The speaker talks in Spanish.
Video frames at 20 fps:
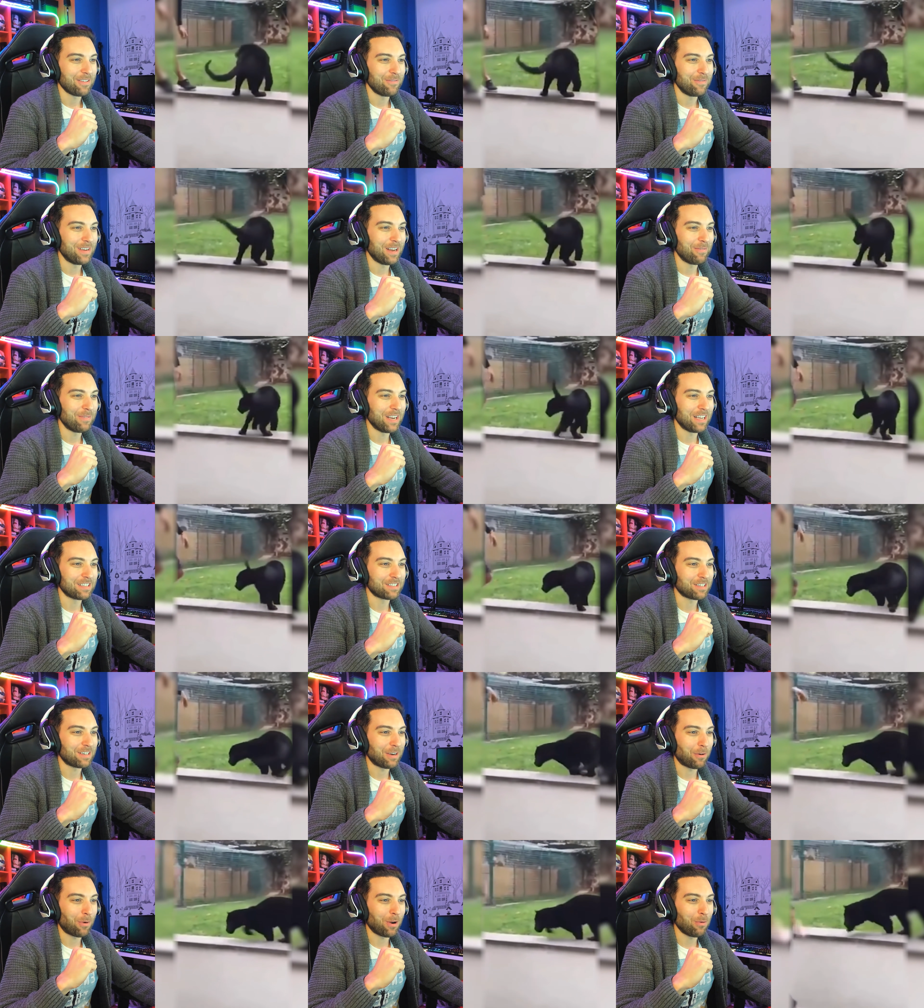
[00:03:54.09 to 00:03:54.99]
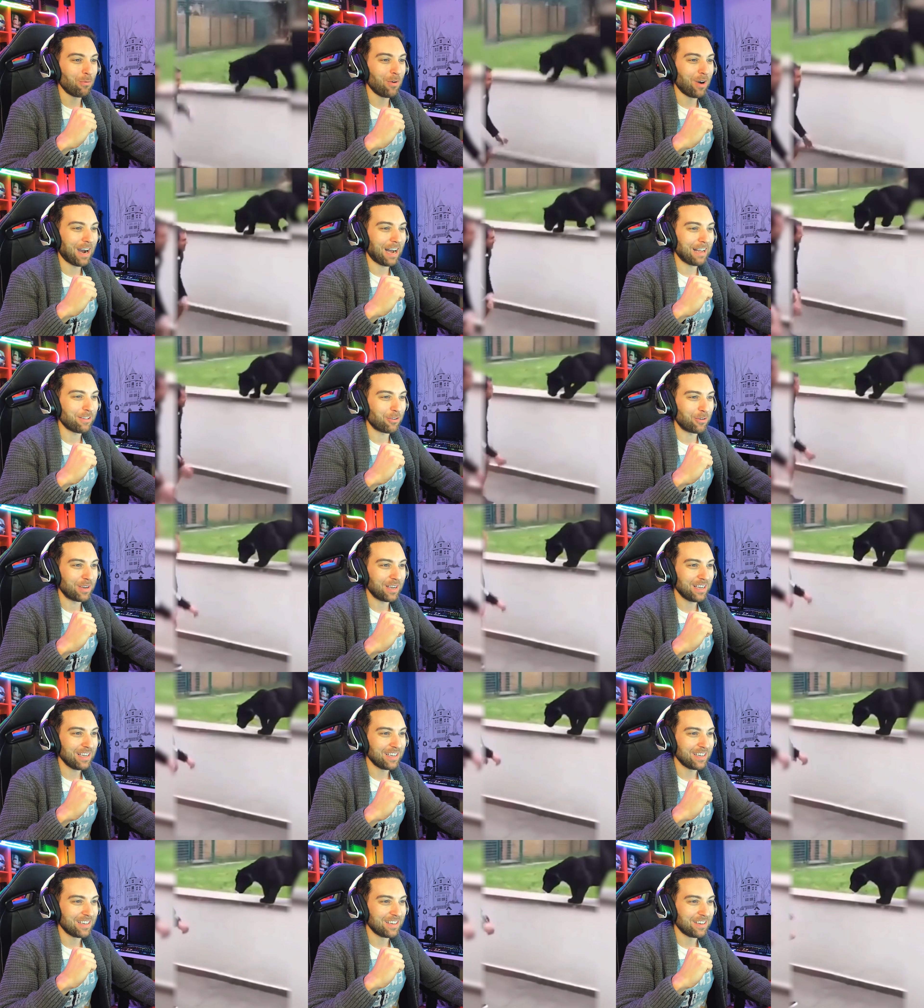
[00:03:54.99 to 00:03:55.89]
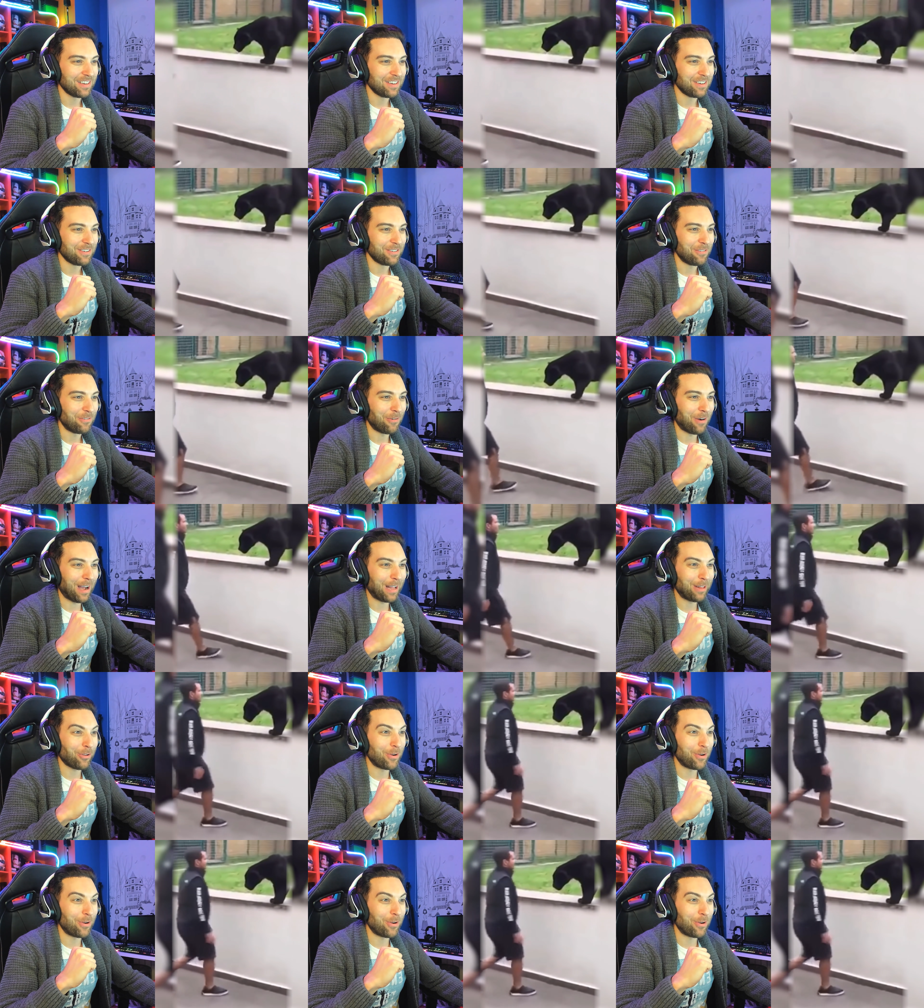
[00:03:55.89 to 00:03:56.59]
Mirad, mirad, es un gato, ¿eh? Un gato